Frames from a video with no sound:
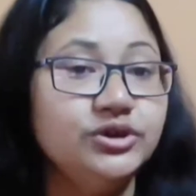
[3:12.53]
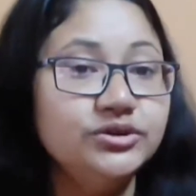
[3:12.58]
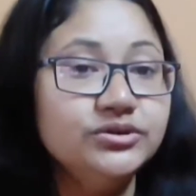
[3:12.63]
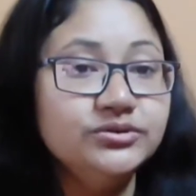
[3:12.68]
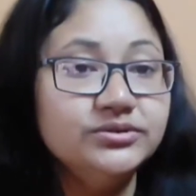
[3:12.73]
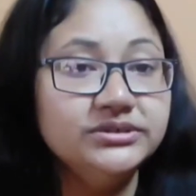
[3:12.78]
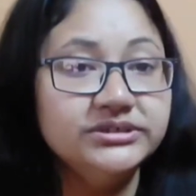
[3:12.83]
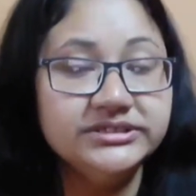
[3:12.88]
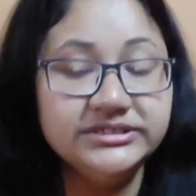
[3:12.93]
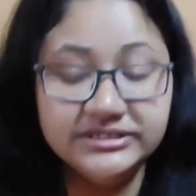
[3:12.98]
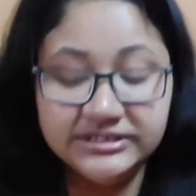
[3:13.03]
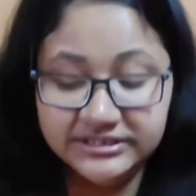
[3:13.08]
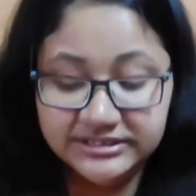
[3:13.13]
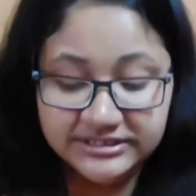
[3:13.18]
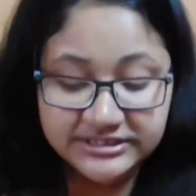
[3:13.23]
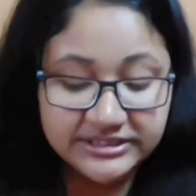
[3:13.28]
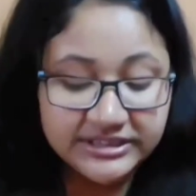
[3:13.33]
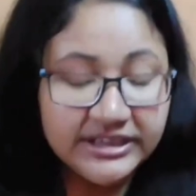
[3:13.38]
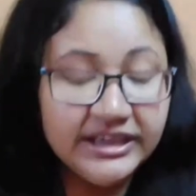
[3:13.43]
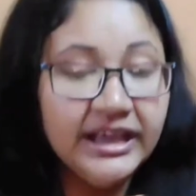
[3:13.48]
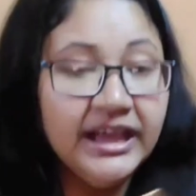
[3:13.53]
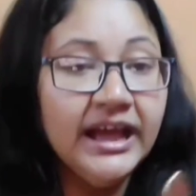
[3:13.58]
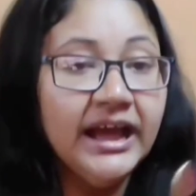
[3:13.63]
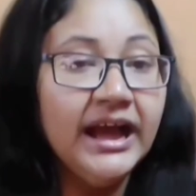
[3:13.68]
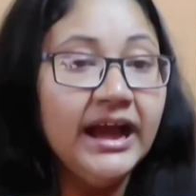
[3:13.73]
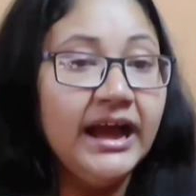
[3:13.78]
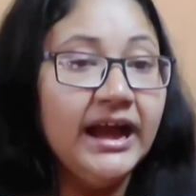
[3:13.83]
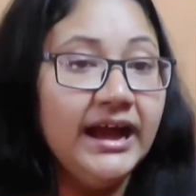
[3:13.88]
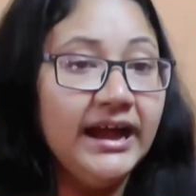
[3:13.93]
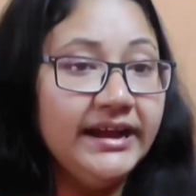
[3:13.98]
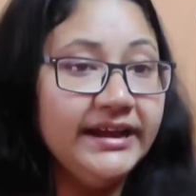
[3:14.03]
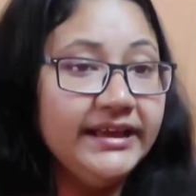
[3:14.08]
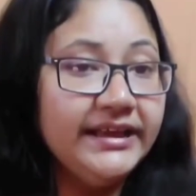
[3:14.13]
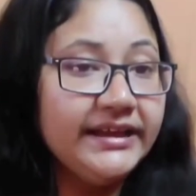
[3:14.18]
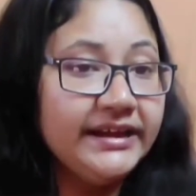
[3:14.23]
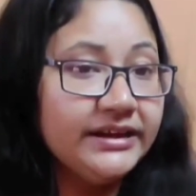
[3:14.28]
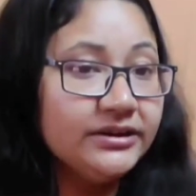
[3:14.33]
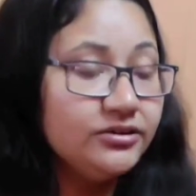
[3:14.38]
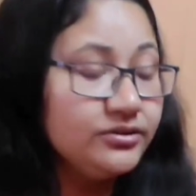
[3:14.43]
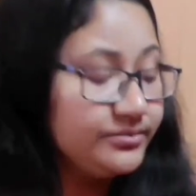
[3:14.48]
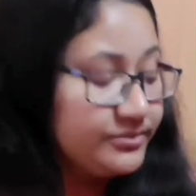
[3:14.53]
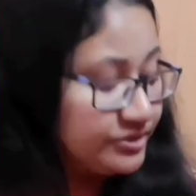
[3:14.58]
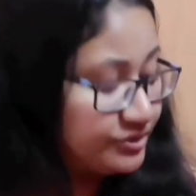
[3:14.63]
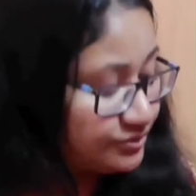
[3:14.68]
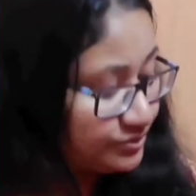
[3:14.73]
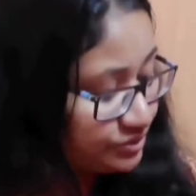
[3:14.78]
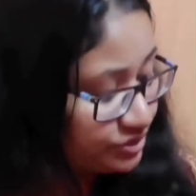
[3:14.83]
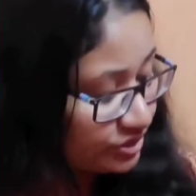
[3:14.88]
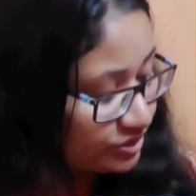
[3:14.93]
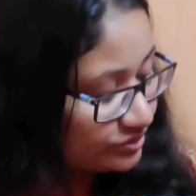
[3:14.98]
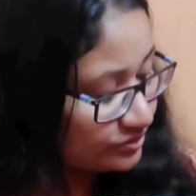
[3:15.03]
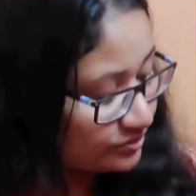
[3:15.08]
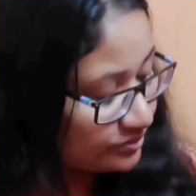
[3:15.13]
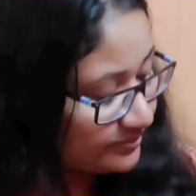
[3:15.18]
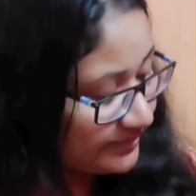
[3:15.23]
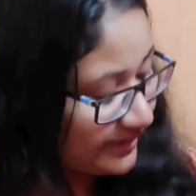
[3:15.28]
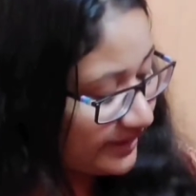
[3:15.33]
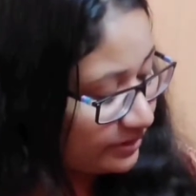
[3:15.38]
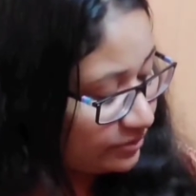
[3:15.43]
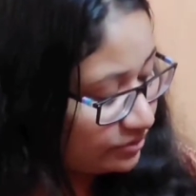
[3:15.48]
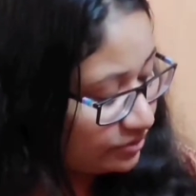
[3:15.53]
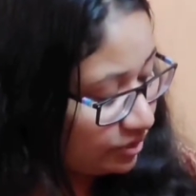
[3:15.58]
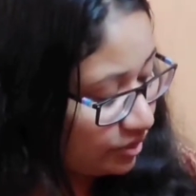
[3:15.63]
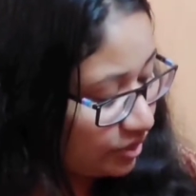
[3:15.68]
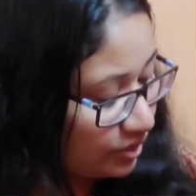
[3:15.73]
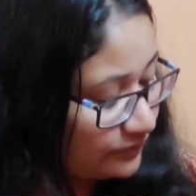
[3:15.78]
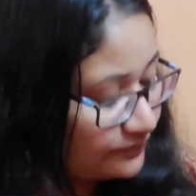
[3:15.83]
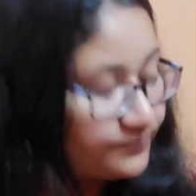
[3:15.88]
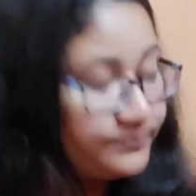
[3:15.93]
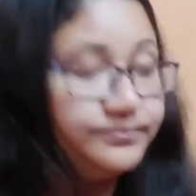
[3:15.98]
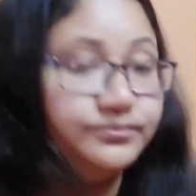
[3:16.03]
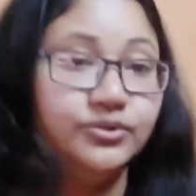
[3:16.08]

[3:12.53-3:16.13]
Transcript: অন করে দিয়েছি আর এখানেও আমি সুইচ অন করবো এখন অফ